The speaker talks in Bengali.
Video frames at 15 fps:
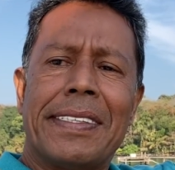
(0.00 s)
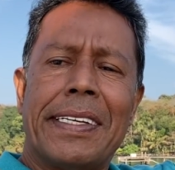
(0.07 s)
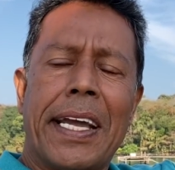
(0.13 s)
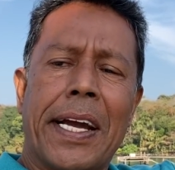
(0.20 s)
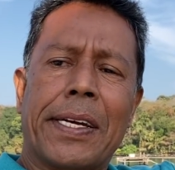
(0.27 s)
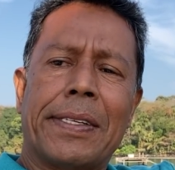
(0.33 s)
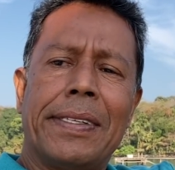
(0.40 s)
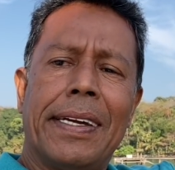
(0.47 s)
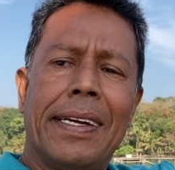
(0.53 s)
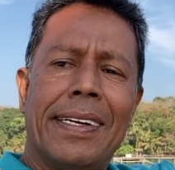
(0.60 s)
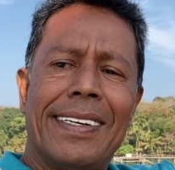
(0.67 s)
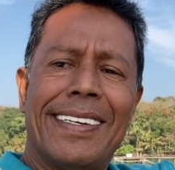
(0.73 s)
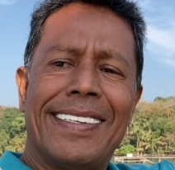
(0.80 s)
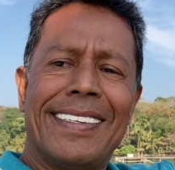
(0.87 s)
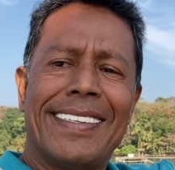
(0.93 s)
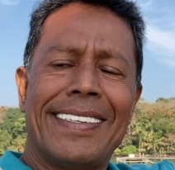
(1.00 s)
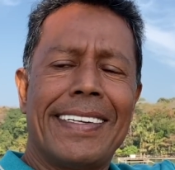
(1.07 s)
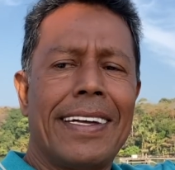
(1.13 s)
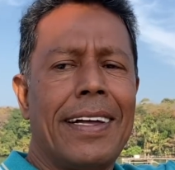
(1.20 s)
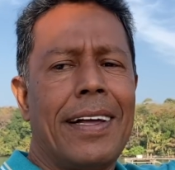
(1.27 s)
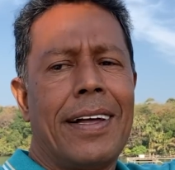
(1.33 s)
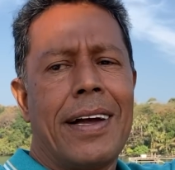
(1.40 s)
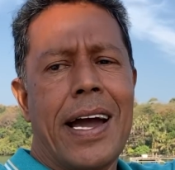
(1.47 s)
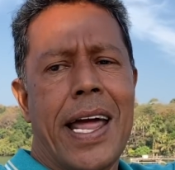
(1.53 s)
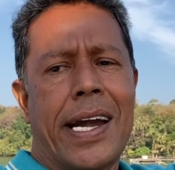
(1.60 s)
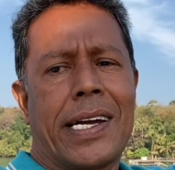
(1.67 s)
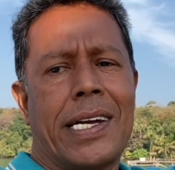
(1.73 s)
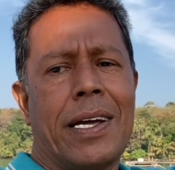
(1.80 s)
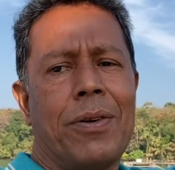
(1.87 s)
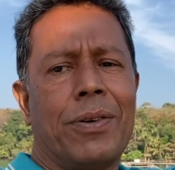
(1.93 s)
একটা
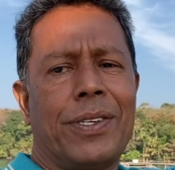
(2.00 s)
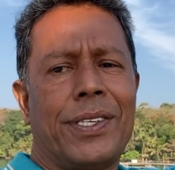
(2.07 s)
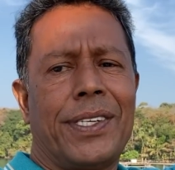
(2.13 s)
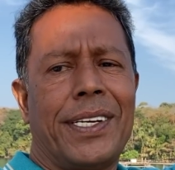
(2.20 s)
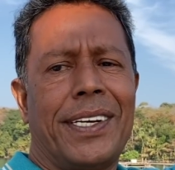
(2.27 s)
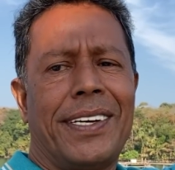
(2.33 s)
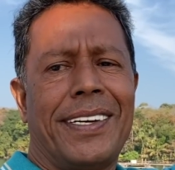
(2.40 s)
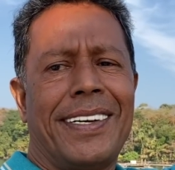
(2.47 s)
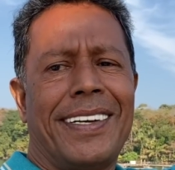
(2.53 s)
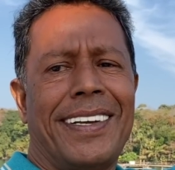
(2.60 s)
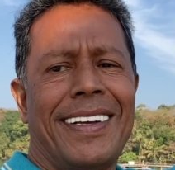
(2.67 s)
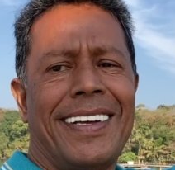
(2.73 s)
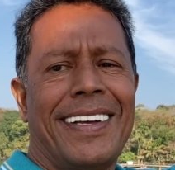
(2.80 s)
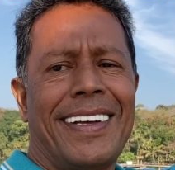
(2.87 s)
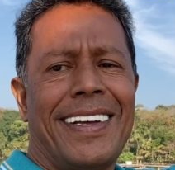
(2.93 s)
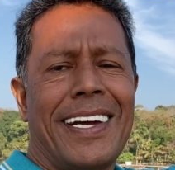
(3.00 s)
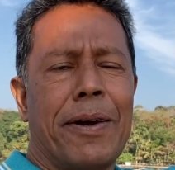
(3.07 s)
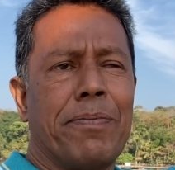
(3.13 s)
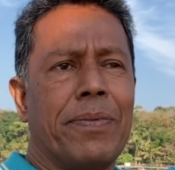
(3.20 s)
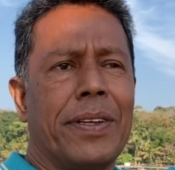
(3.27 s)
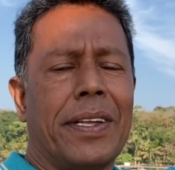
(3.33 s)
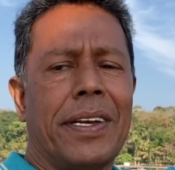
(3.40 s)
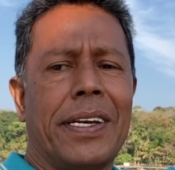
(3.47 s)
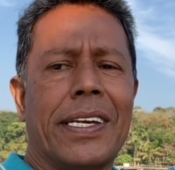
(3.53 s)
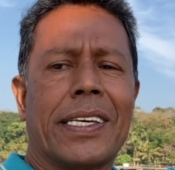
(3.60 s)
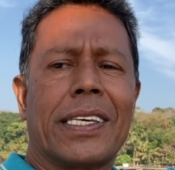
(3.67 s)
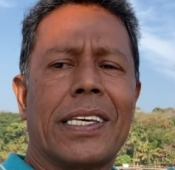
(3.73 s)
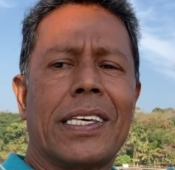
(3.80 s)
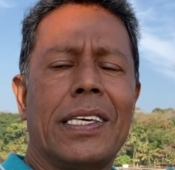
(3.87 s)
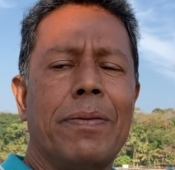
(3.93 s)
আরেকটা হচ্ছে আপনার
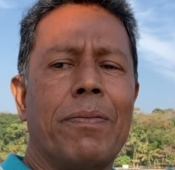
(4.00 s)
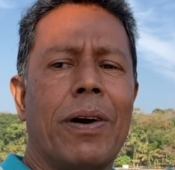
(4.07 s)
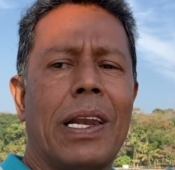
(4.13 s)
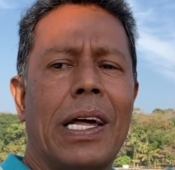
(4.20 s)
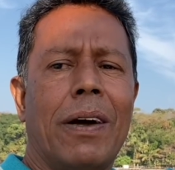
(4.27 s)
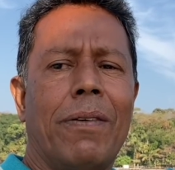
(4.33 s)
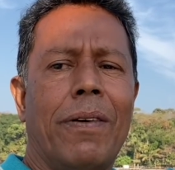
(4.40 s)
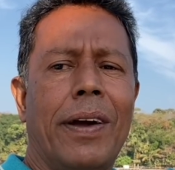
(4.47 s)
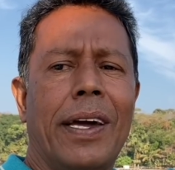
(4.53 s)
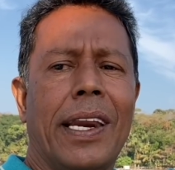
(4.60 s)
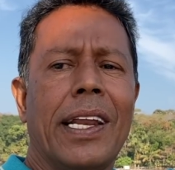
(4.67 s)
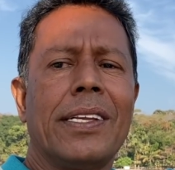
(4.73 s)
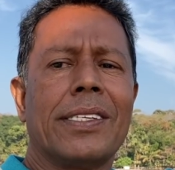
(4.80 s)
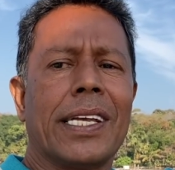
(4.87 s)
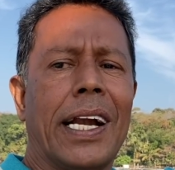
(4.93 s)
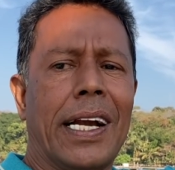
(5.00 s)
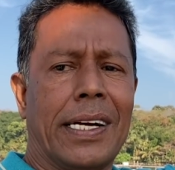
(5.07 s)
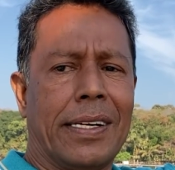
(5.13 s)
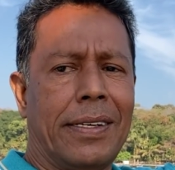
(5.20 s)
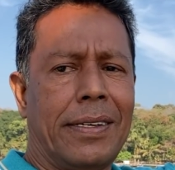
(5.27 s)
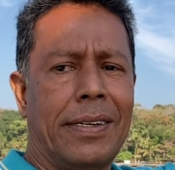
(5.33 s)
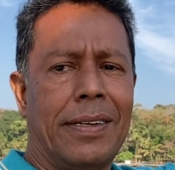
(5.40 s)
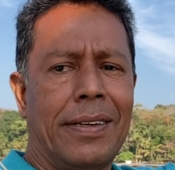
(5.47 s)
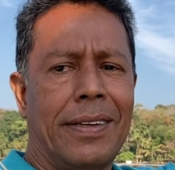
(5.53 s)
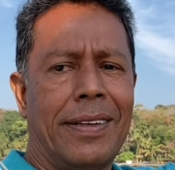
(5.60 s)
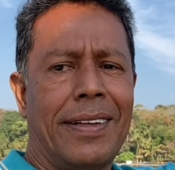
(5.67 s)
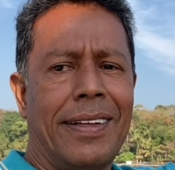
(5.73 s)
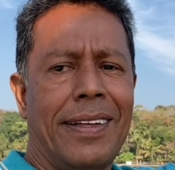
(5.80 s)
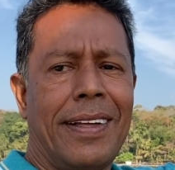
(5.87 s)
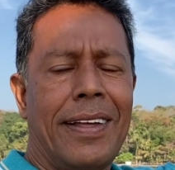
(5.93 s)
এটাকে কি বলা হয় রেজাল্ট
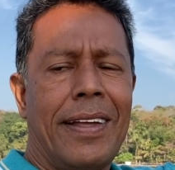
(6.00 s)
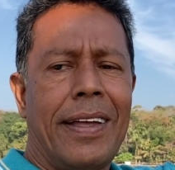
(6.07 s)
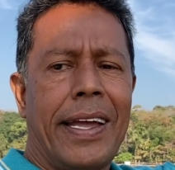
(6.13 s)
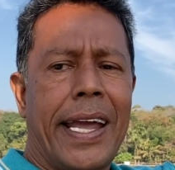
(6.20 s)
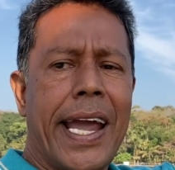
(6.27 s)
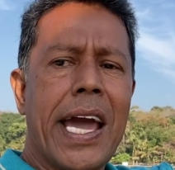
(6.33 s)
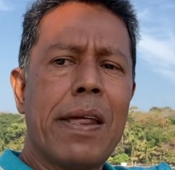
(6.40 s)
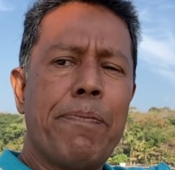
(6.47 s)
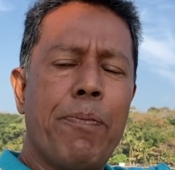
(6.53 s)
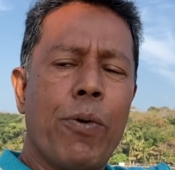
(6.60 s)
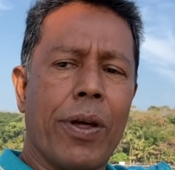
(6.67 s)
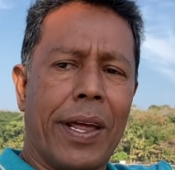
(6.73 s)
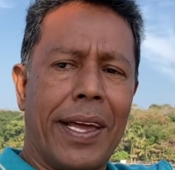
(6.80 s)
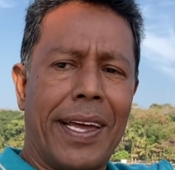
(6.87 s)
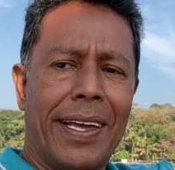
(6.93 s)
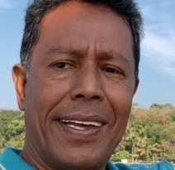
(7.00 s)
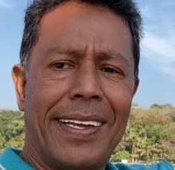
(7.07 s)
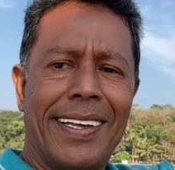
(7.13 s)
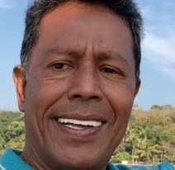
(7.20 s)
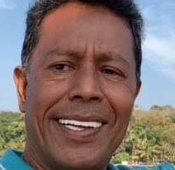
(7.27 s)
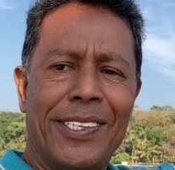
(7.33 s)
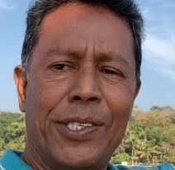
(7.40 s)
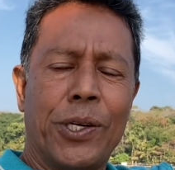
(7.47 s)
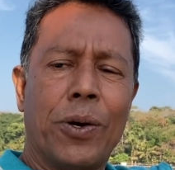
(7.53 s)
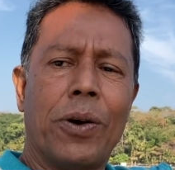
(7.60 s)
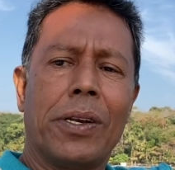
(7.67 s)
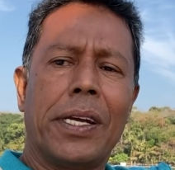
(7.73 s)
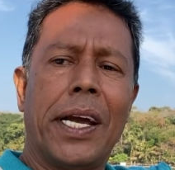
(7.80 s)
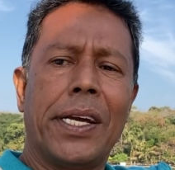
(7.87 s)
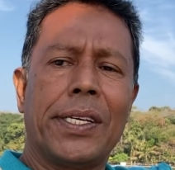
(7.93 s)
এরপরে যখন
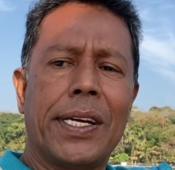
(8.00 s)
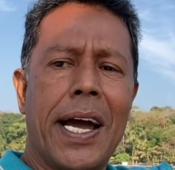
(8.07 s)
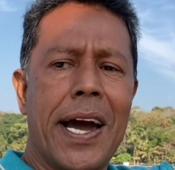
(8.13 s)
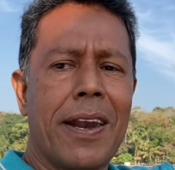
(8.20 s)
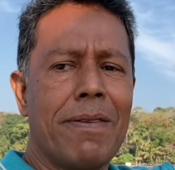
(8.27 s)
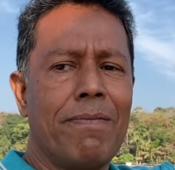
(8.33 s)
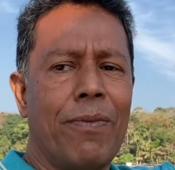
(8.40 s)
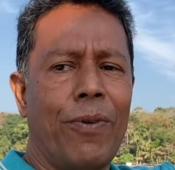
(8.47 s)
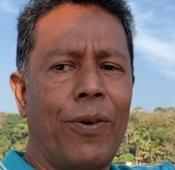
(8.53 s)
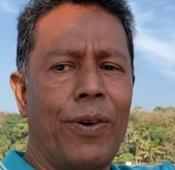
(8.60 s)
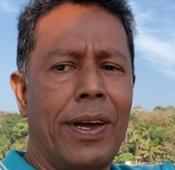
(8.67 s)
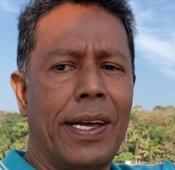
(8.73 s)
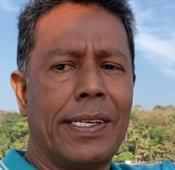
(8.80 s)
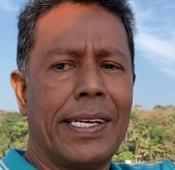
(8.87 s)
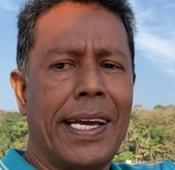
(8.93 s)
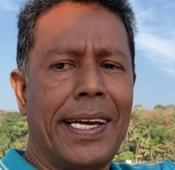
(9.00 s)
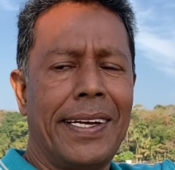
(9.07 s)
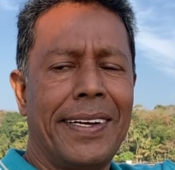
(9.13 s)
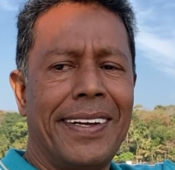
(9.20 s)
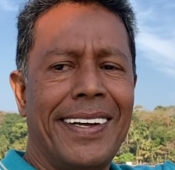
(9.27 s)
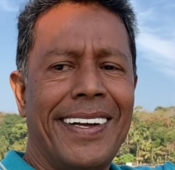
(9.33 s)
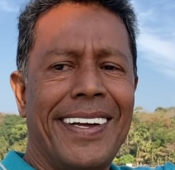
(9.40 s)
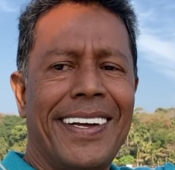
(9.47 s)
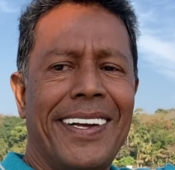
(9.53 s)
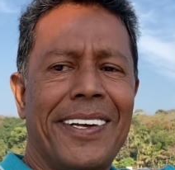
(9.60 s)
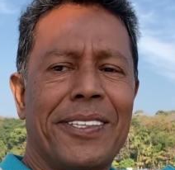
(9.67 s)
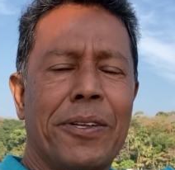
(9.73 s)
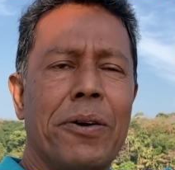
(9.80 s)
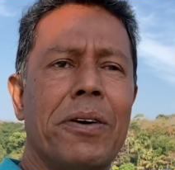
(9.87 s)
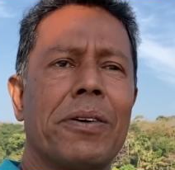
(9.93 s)
এইটা আরম্ভ হয়ে যায়
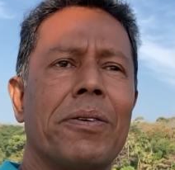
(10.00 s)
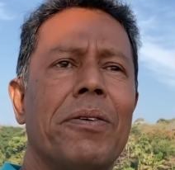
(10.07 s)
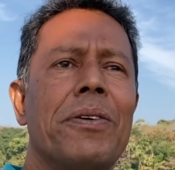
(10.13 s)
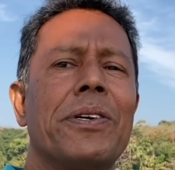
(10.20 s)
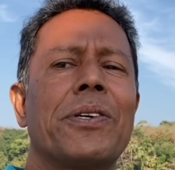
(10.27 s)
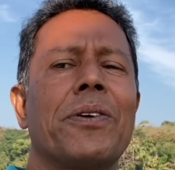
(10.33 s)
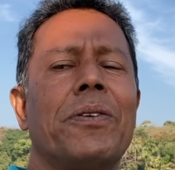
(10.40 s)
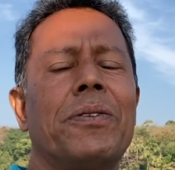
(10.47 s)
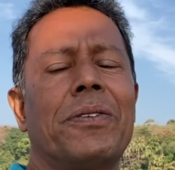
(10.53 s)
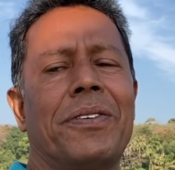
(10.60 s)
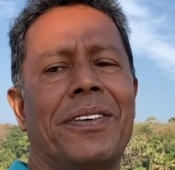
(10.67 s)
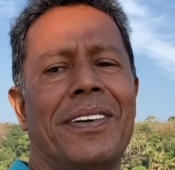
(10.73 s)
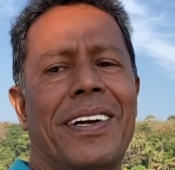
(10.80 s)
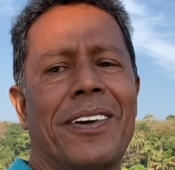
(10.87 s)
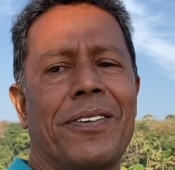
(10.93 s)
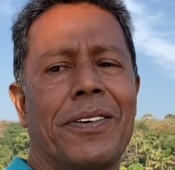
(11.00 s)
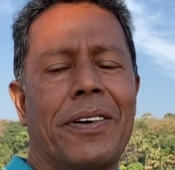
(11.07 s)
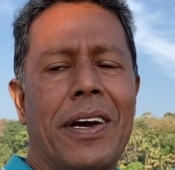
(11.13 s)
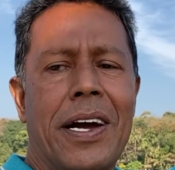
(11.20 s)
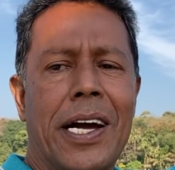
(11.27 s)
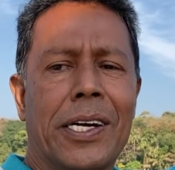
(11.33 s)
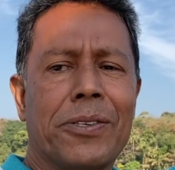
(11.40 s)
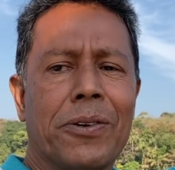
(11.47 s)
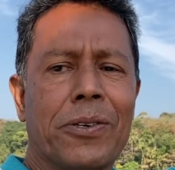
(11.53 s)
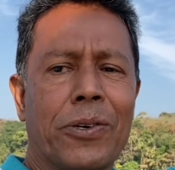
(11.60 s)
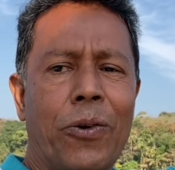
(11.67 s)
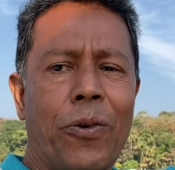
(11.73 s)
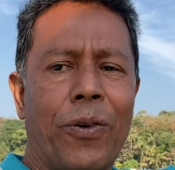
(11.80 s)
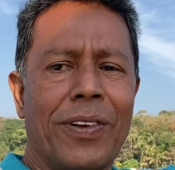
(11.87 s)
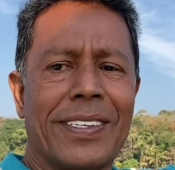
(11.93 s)
তখন ওইটাও আনকন্ট্রোল
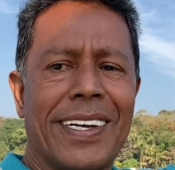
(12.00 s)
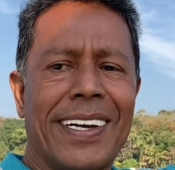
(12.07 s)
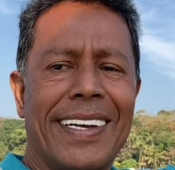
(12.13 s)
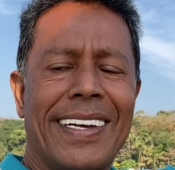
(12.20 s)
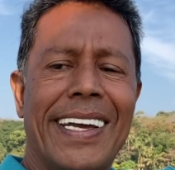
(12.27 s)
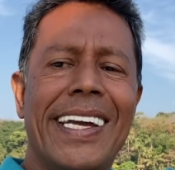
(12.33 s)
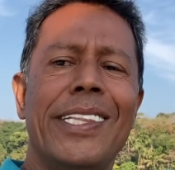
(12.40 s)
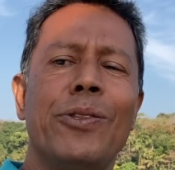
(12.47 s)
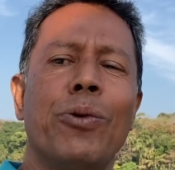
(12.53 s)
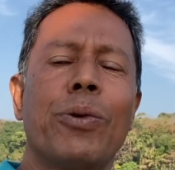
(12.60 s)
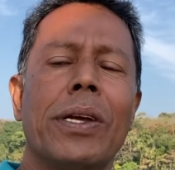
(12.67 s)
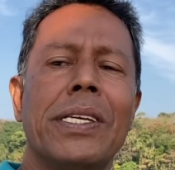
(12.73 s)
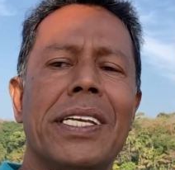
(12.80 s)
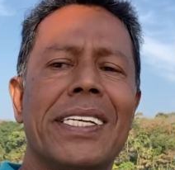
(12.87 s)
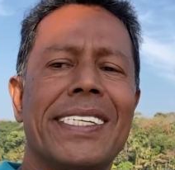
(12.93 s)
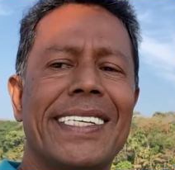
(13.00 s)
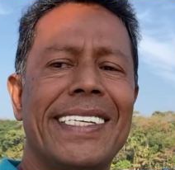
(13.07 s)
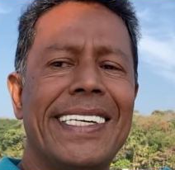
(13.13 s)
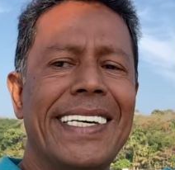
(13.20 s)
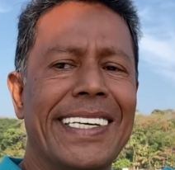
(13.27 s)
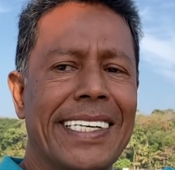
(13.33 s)
হয়ে যায় এই দুটো জিনিস কি